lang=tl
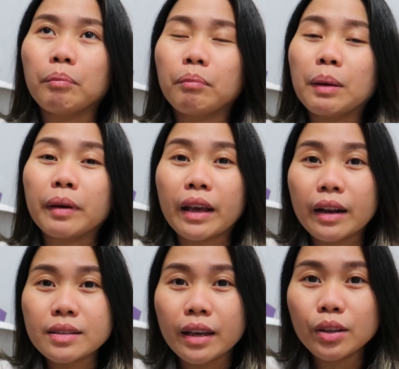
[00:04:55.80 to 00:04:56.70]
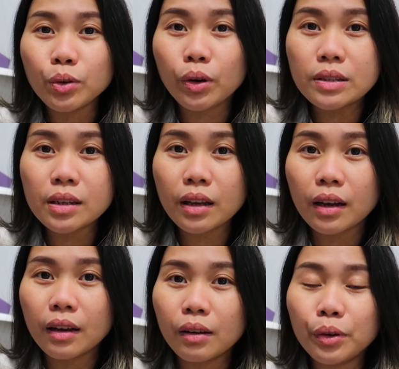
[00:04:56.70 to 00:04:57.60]
may mangyari sa inyo kasi
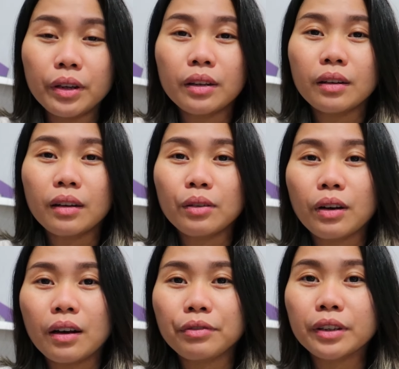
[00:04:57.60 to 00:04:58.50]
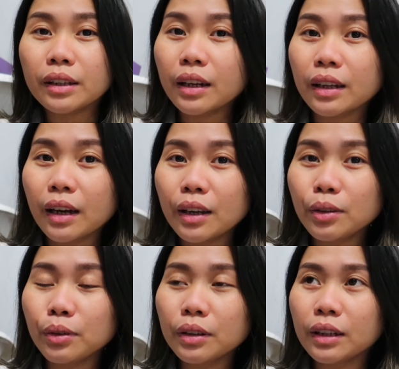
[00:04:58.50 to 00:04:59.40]
nga, uy, ano ka, fertile ka
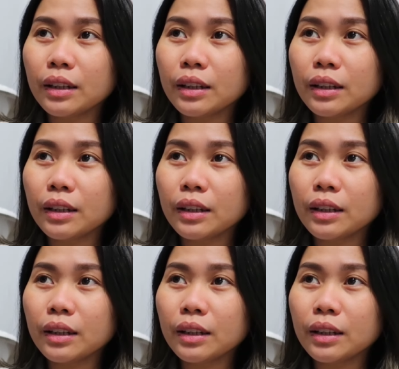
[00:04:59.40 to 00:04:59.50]
ngayon,